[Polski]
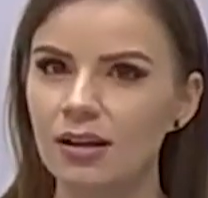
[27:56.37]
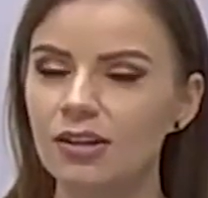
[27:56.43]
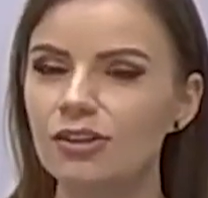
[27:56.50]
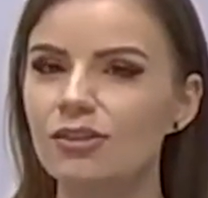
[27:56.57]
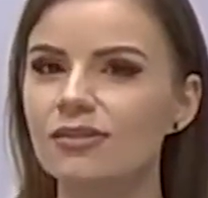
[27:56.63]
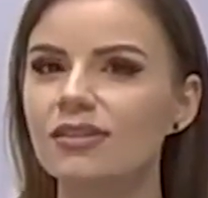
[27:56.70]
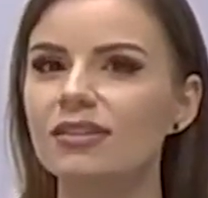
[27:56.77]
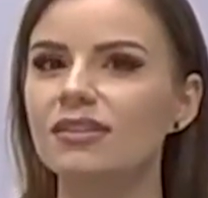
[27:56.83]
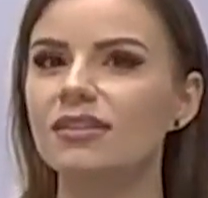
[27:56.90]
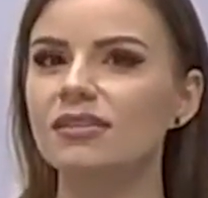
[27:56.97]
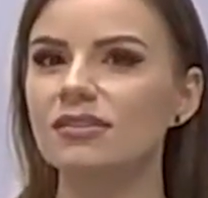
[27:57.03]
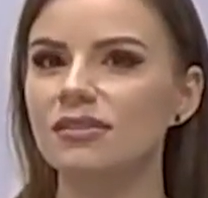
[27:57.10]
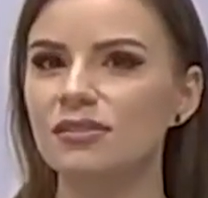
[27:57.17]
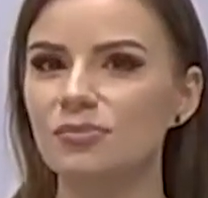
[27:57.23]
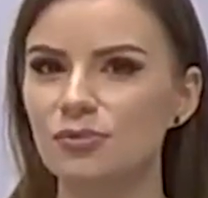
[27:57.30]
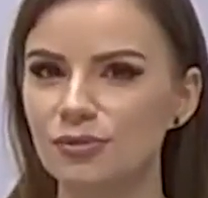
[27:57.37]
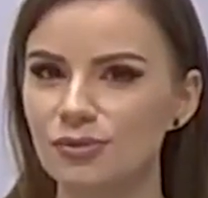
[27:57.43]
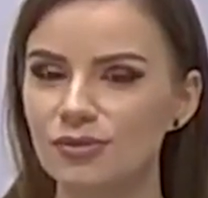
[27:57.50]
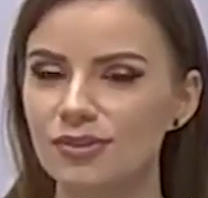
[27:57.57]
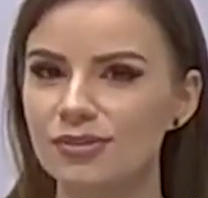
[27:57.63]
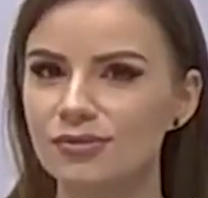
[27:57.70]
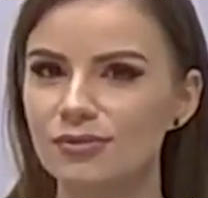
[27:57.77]
i ona też
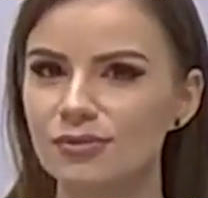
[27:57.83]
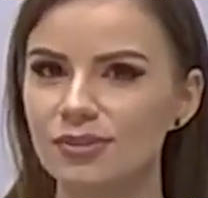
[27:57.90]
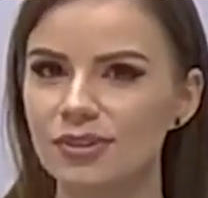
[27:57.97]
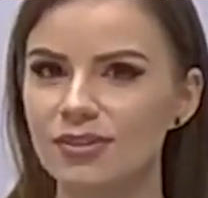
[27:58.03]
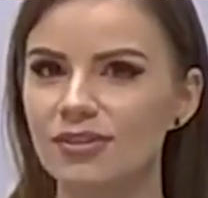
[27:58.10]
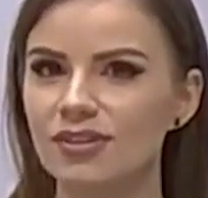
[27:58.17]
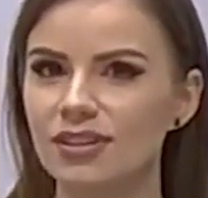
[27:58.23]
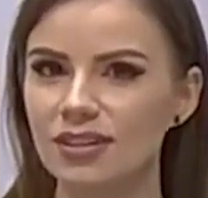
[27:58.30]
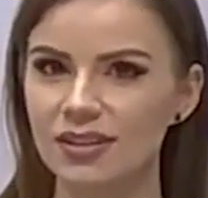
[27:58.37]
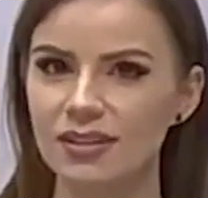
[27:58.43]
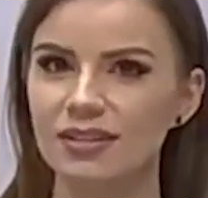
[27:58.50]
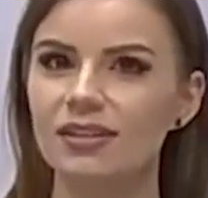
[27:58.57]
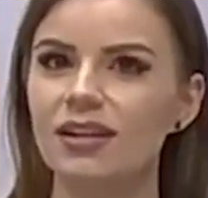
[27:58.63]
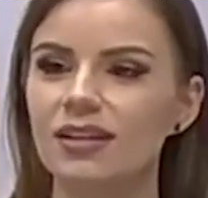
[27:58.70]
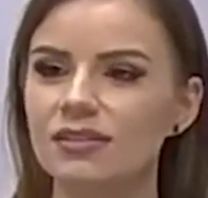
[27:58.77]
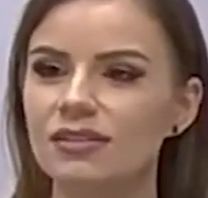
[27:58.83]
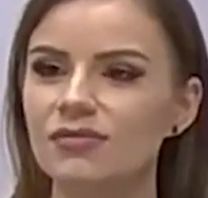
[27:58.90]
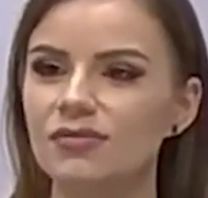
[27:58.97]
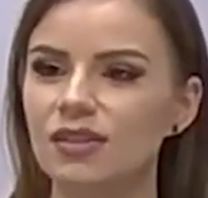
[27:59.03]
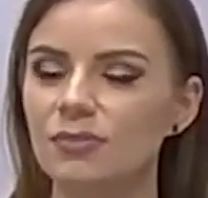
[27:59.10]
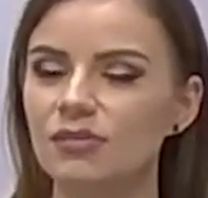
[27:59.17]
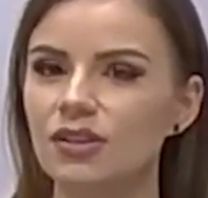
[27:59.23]
stymuluje skórę do regeneracji
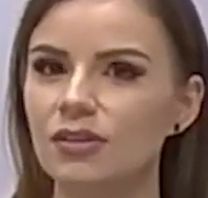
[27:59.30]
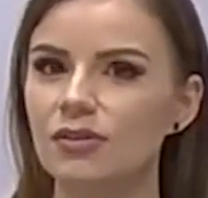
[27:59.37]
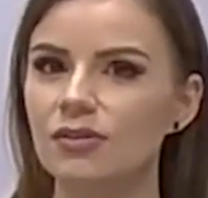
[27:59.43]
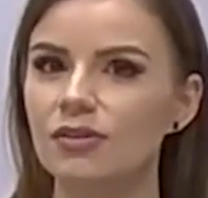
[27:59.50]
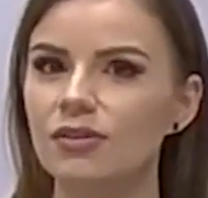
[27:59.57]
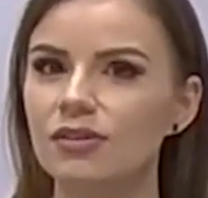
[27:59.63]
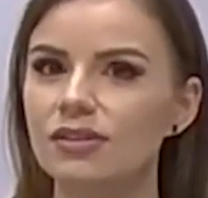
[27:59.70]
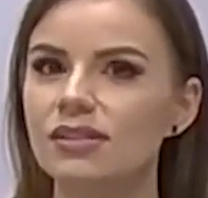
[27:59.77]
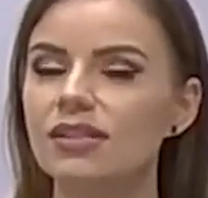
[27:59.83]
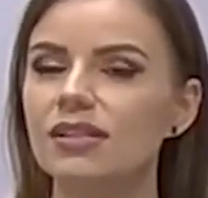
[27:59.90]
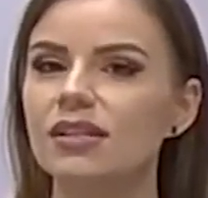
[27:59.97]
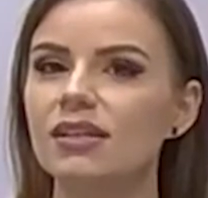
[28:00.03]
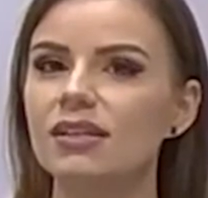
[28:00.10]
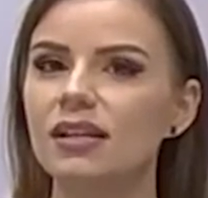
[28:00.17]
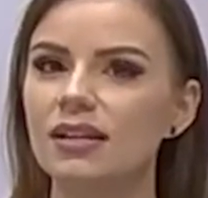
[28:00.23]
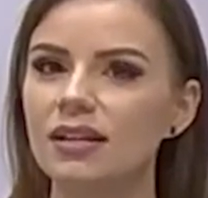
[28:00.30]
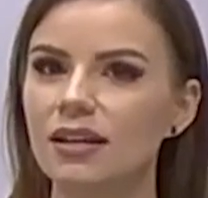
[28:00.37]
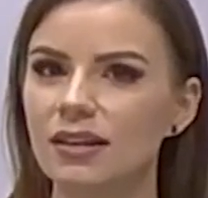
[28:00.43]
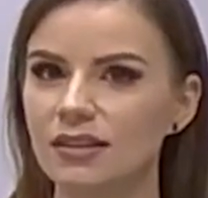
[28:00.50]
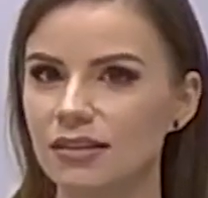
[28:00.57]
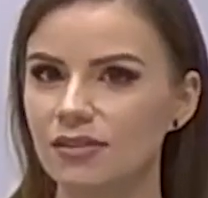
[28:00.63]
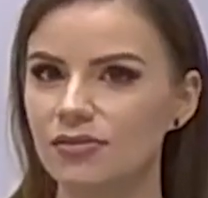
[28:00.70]
w tamtej okolicy
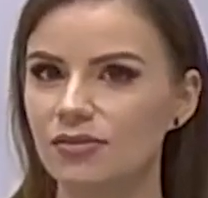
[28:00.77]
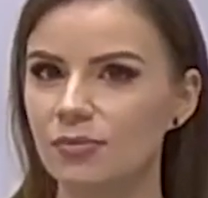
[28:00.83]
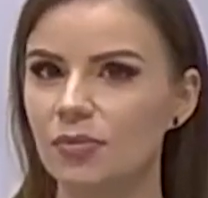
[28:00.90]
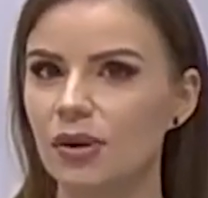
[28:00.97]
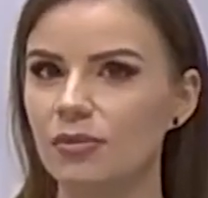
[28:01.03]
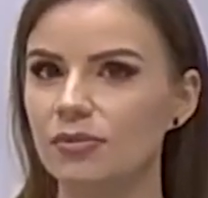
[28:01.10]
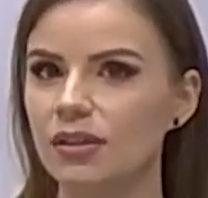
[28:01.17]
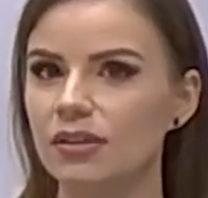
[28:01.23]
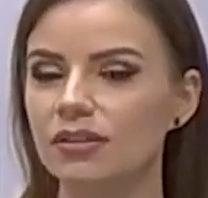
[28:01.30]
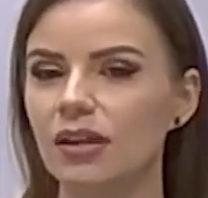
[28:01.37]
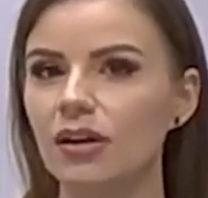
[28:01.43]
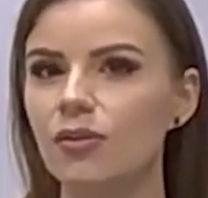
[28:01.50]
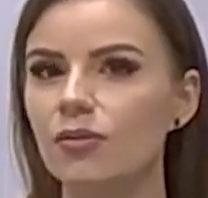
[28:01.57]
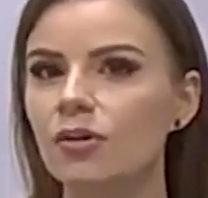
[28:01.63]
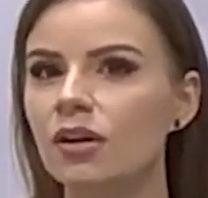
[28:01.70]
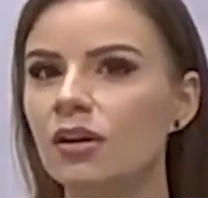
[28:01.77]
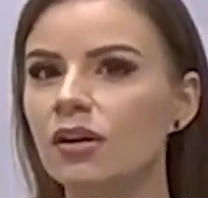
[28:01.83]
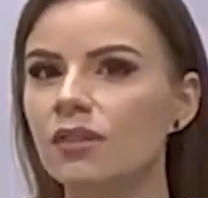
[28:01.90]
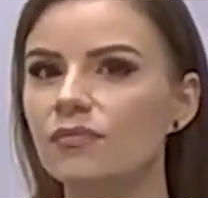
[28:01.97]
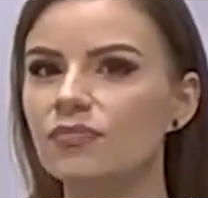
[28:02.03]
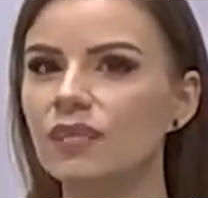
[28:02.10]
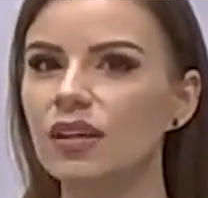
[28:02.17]
delikatnie wypełnia taką
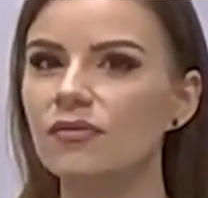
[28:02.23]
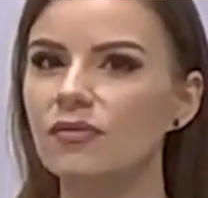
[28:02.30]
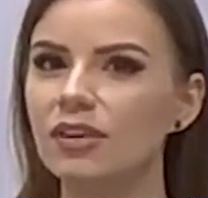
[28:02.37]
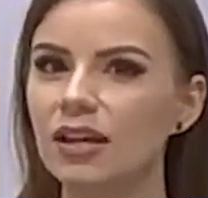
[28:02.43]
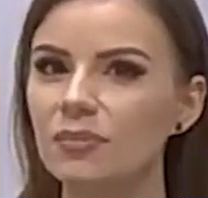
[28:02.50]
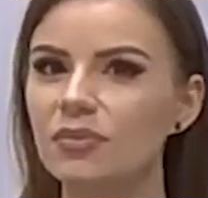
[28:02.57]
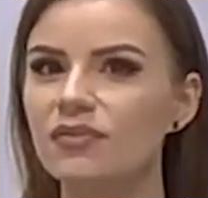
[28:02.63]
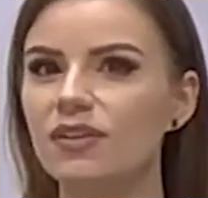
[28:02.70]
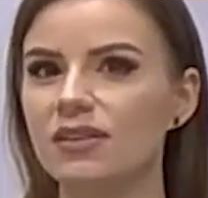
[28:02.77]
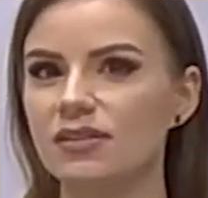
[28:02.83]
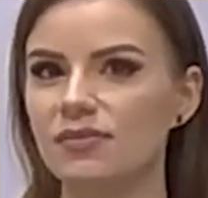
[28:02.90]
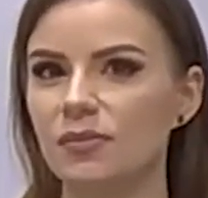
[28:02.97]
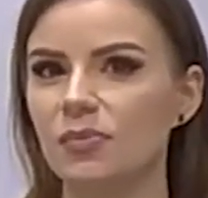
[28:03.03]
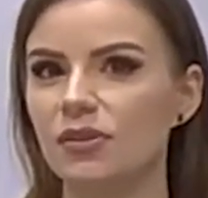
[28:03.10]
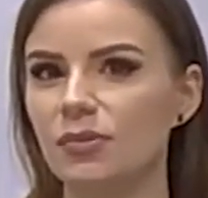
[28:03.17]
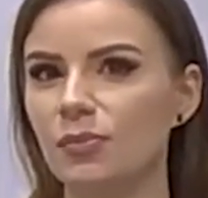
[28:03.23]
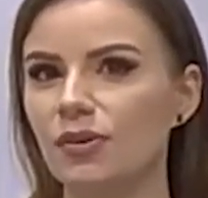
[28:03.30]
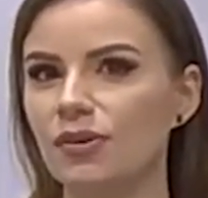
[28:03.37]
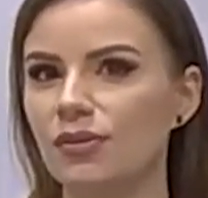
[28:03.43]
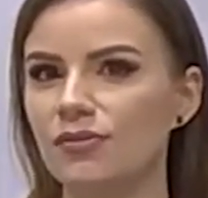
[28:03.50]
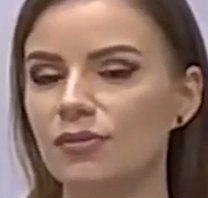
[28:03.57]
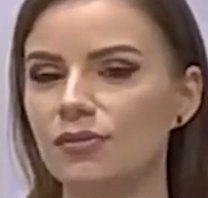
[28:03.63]
jakby warstwę
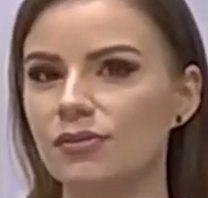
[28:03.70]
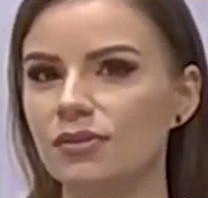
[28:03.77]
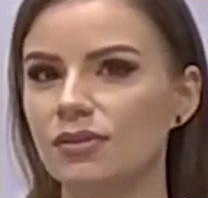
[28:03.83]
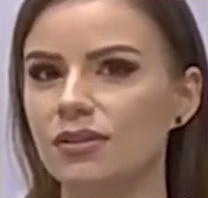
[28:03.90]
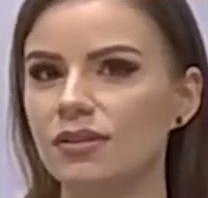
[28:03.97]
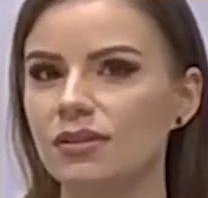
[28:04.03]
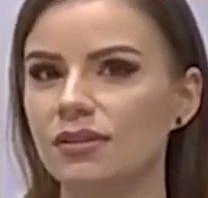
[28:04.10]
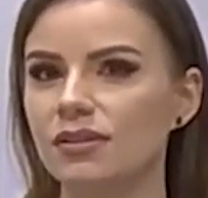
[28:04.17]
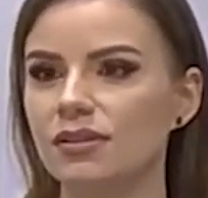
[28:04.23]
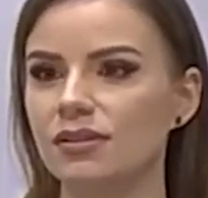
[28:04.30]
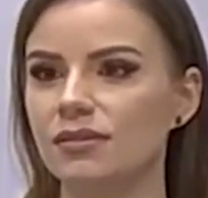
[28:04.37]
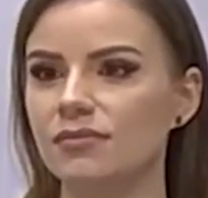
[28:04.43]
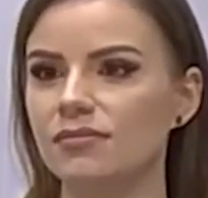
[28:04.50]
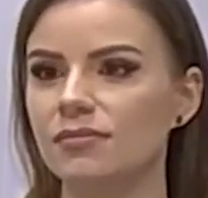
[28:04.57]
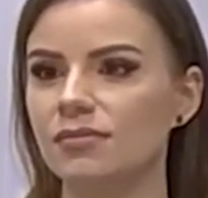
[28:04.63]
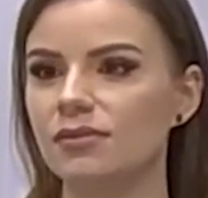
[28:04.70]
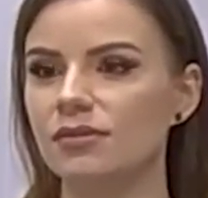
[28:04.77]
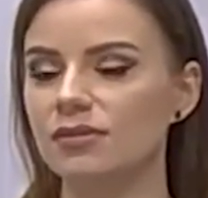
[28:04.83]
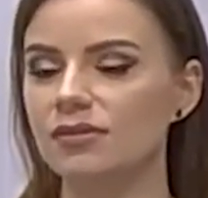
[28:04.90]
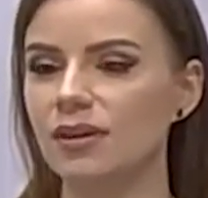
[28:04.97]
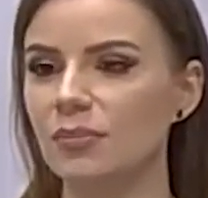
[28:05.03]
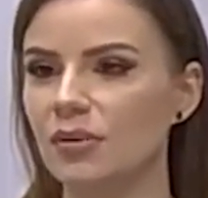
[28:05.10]
podporową
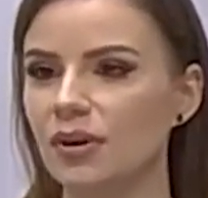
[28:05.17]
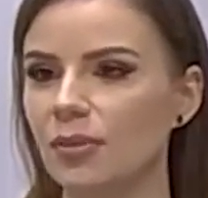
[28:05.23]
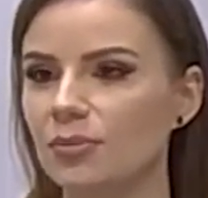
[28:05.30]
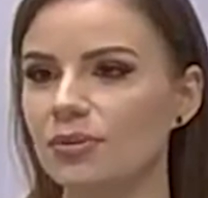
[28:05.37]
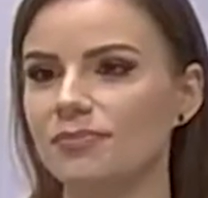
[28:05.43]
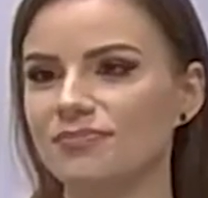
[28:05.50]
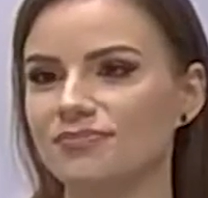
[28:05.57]
nam robi.